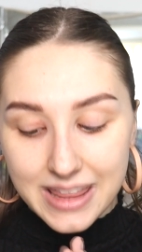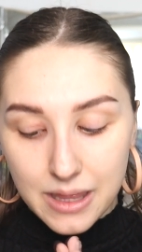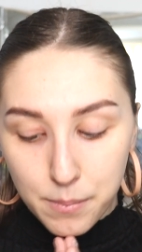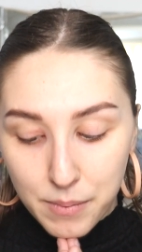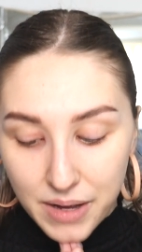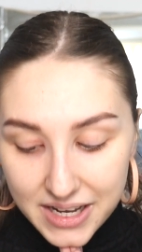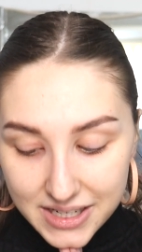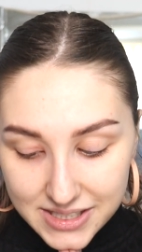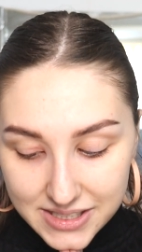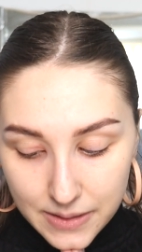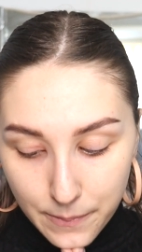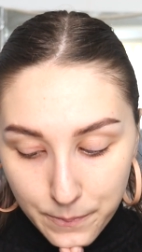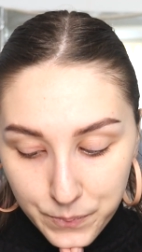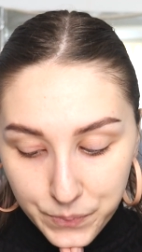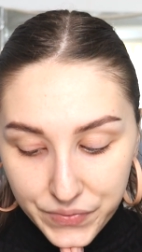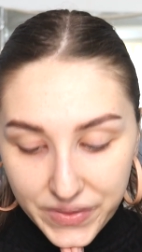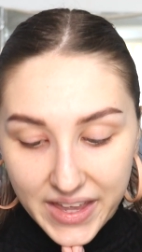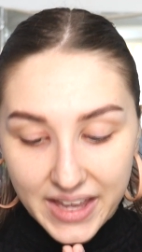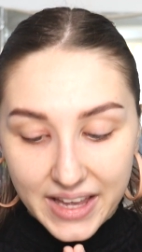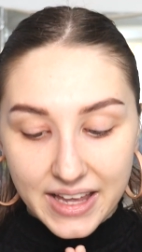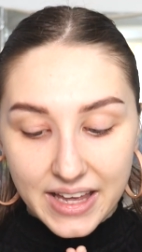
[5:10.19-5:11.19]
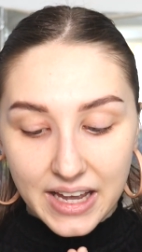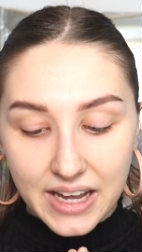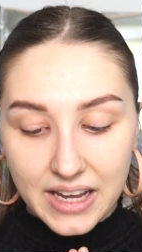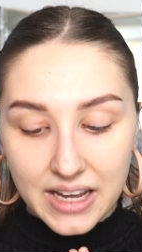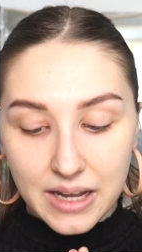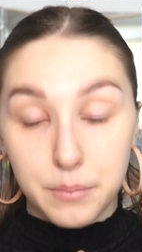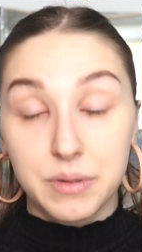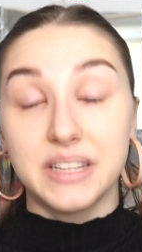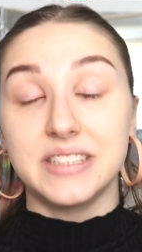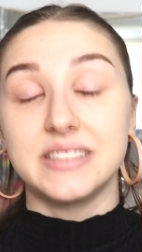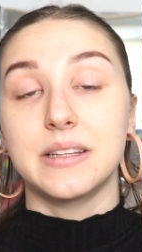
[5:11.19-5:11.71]
Además de
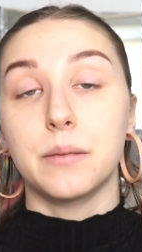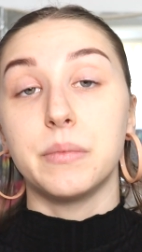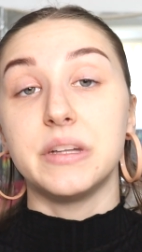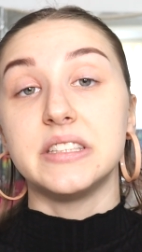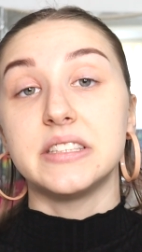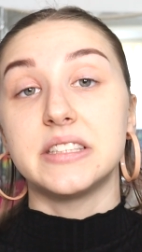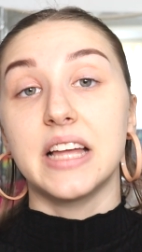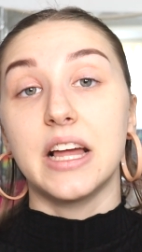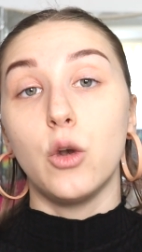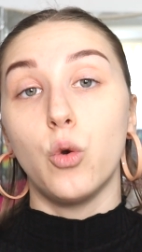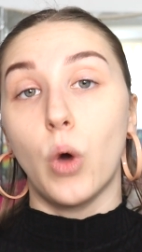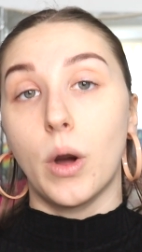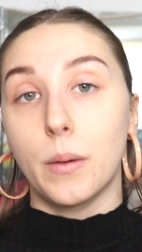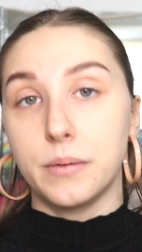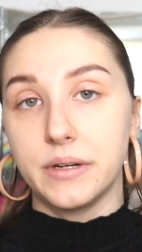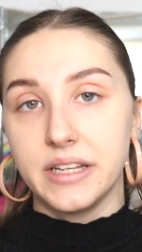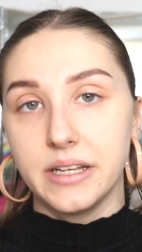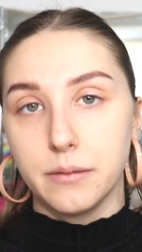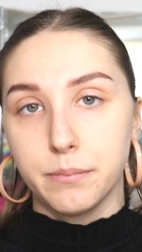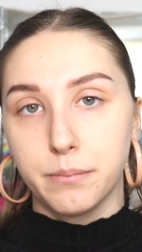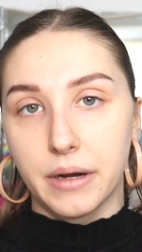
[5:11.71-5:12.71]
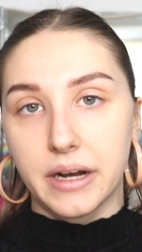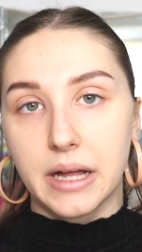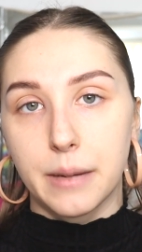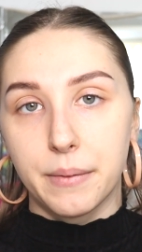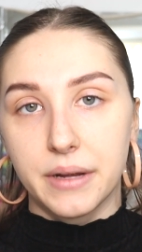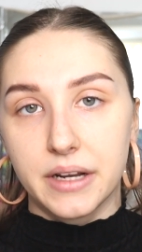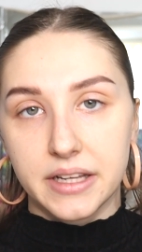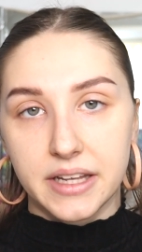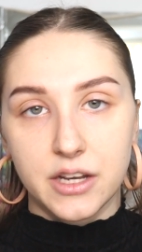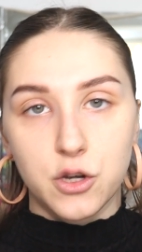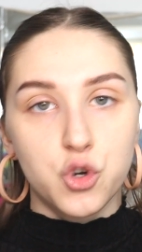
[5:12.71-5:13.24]
que evidentemente lo abrí
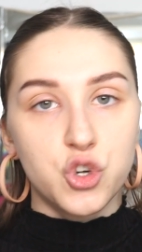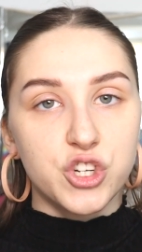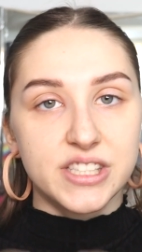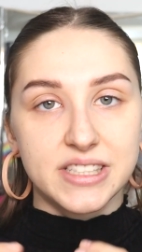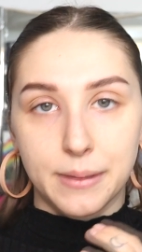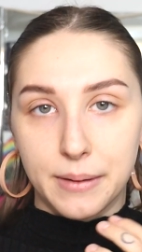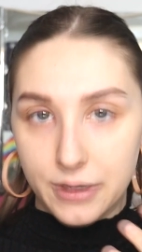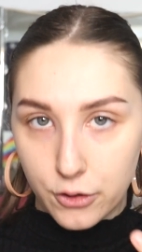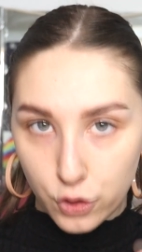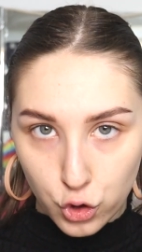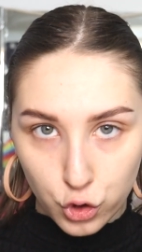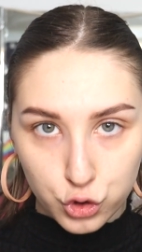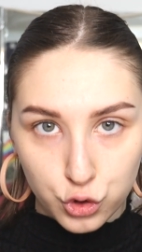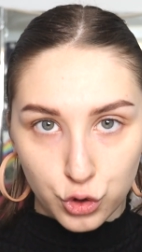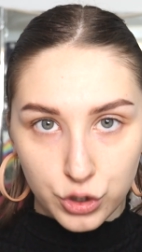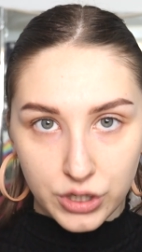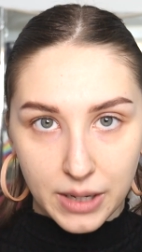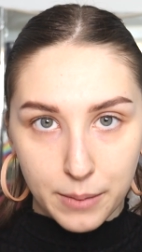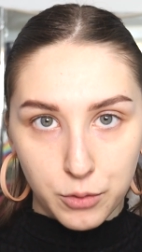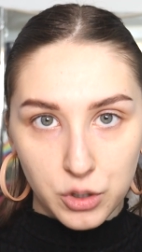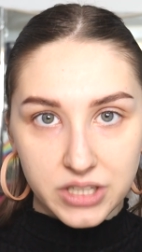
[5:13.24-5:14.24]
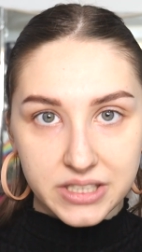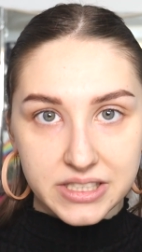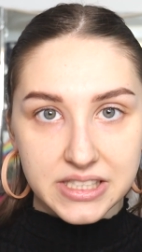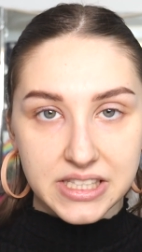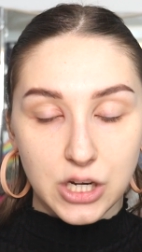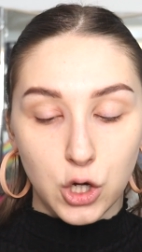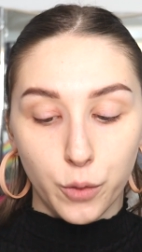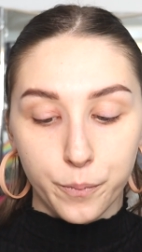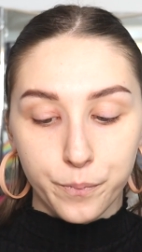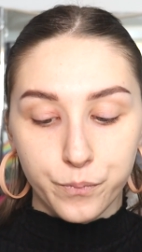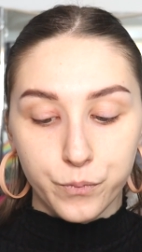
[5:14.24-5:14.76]
para ver que no estaba roto ni nada por el
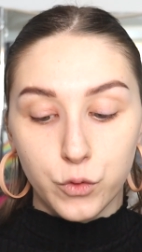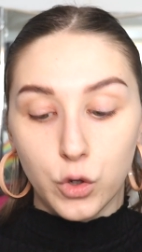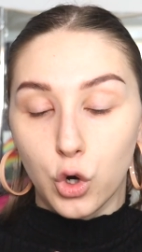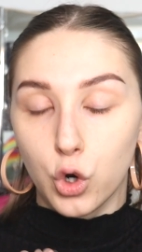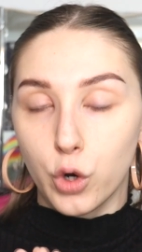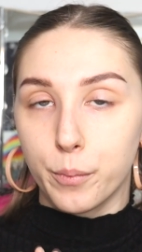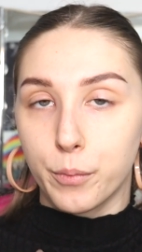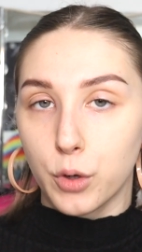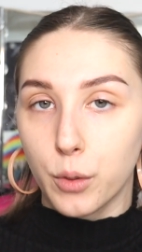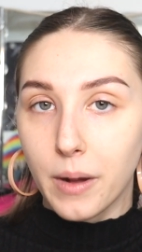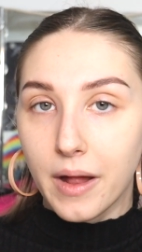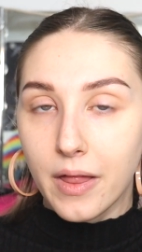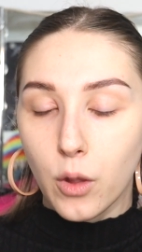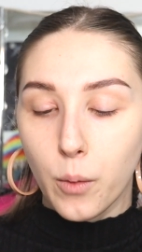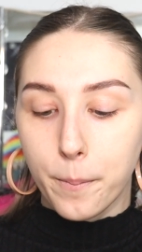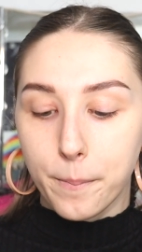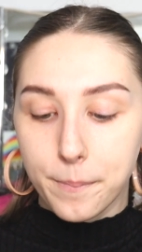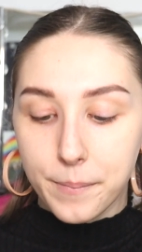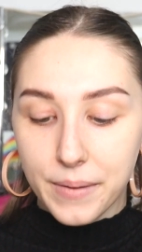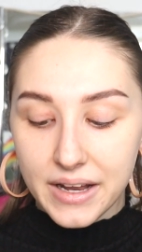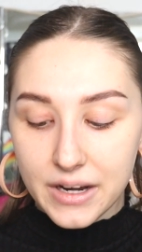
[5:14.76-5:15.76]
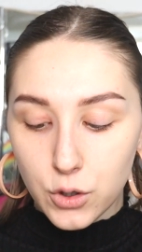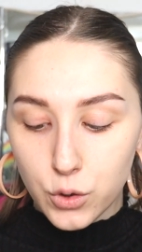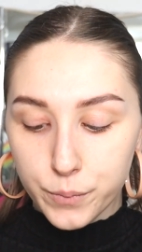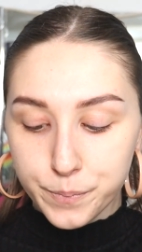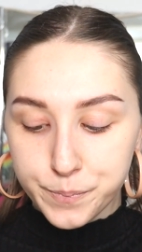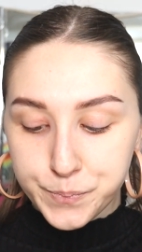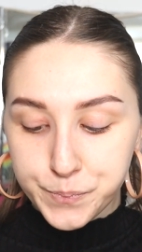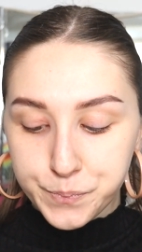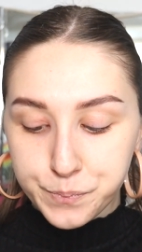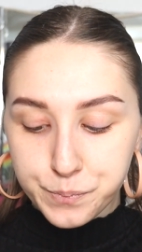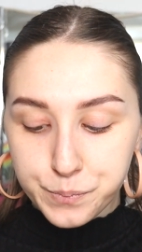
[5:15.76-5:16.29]
estilo. No lo he probado,
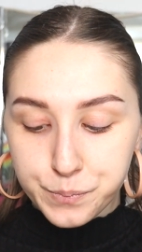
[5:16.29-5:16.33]
pero